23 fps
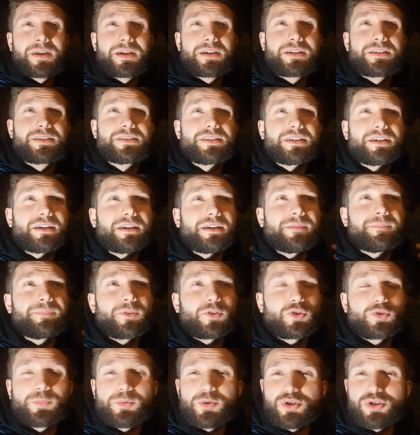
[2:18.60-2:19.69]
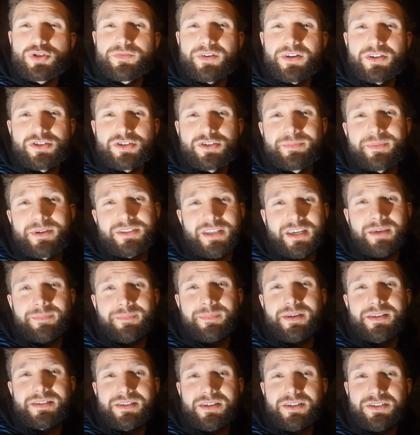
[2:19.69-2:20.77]
gdzie odpoczywasz, czy masz takie
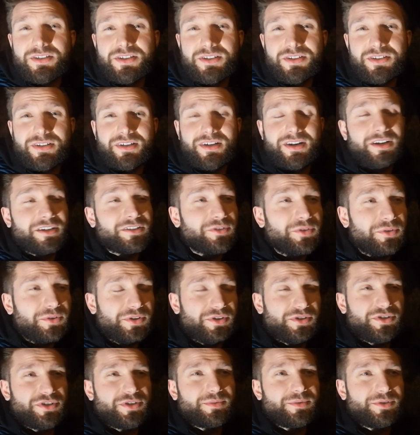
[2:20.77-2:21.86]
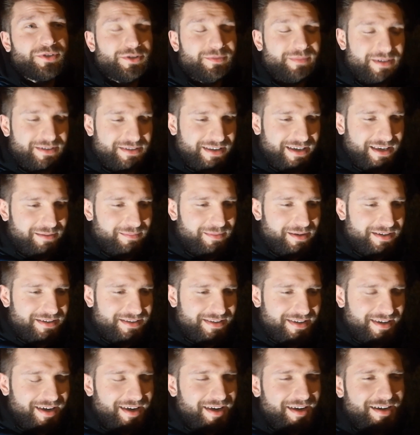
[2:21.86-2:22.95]
miejsce, gdzie się regenerujesz siły, czy masz takie
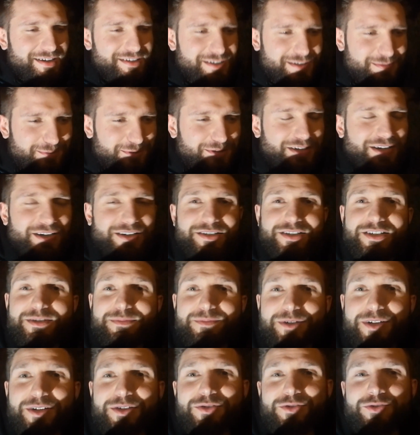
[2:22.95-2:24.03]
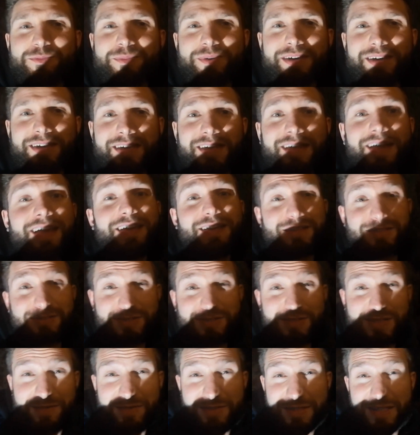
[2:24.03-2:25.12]
miejsce, gdzie spotykasz się z przyjaciółmi i jest
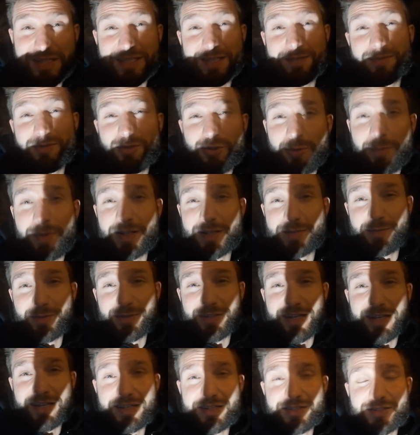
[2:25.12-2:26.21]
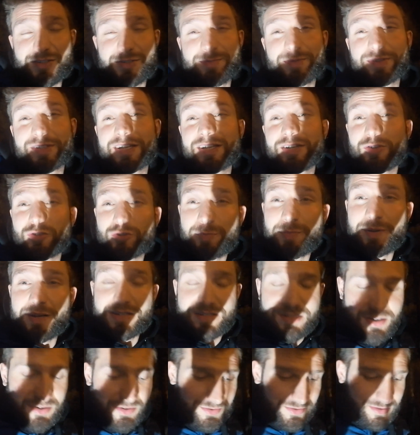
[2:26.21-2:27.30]
to zawsze dla ciebie dobre spotkanie, jest to spotkanie
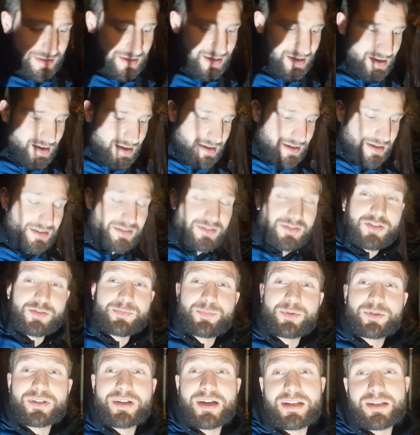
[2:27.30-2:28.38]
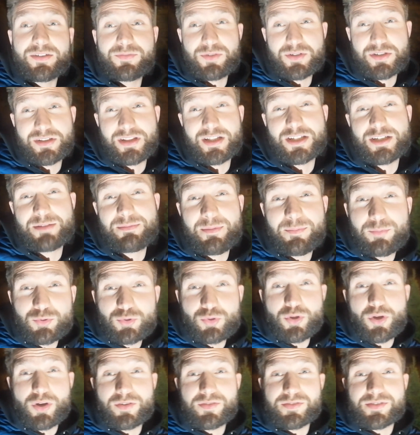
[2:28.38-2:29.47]
odprężające, jest to spotkanie właśnie dla ciebie
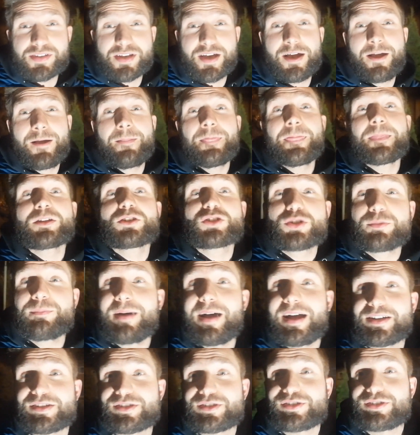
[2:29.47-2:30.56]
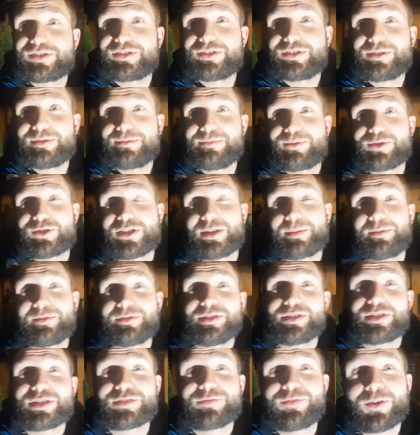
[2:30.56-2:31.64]
budujące. Czy masz, e, można
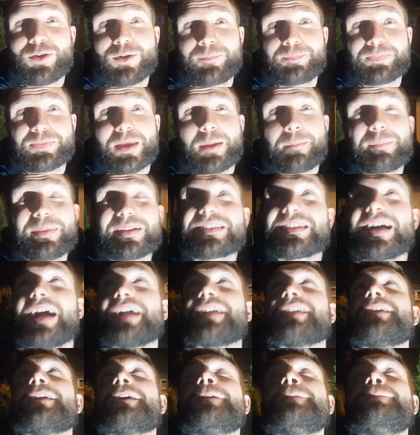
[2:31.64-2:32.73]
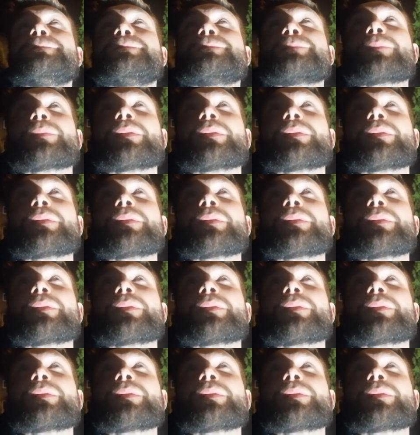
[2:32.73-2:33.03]
powiedzieć, swoją bytanie?